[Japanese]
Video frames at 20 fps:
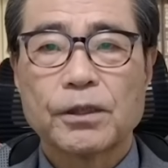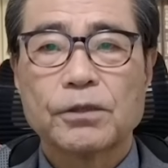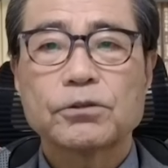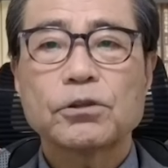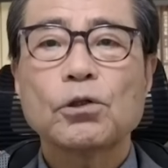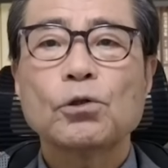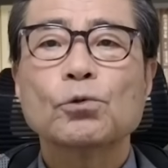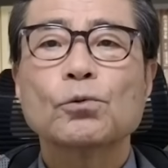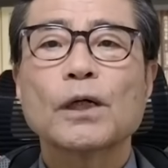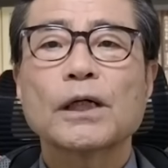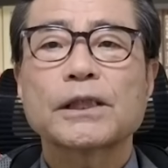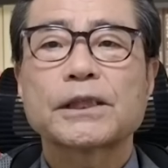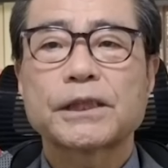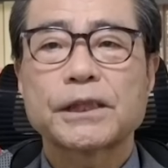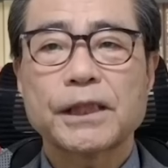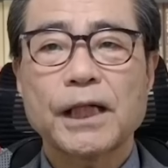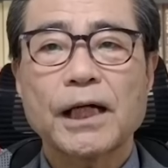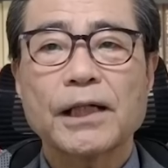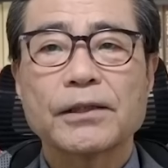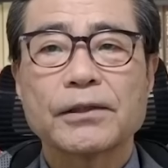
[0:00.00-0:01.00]
損は
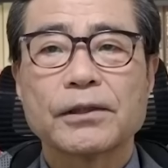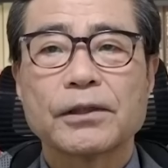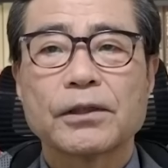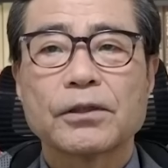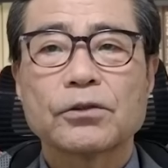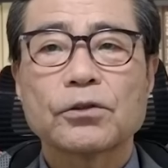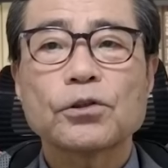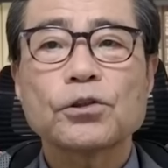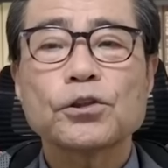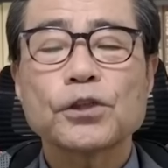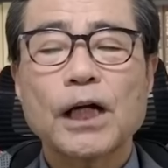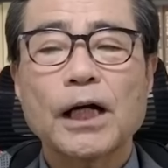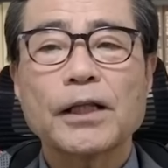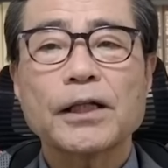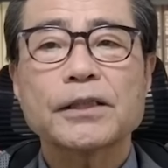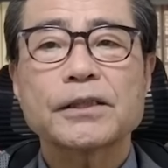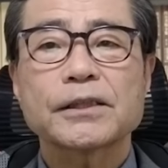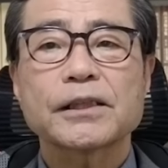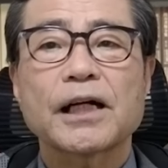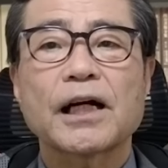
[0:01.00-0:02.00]
しないという
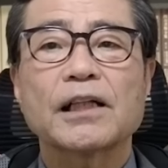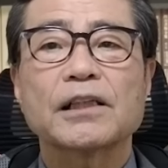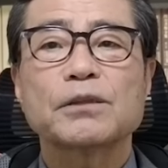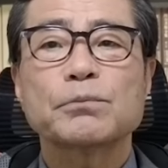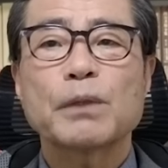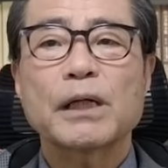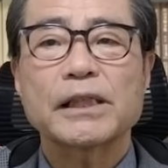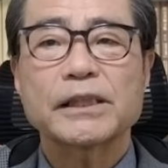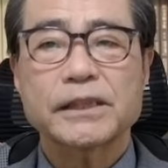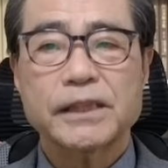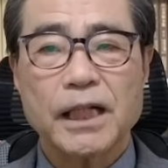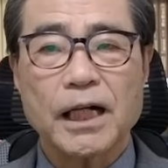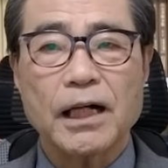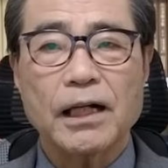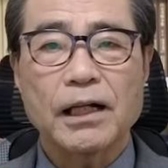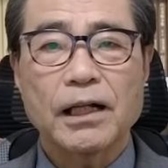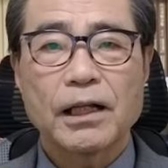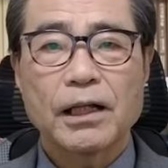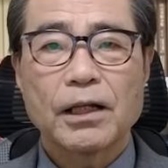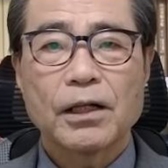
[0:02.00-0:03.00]
話がありまし
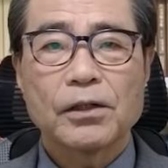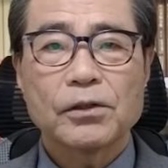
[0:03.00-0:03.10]
た。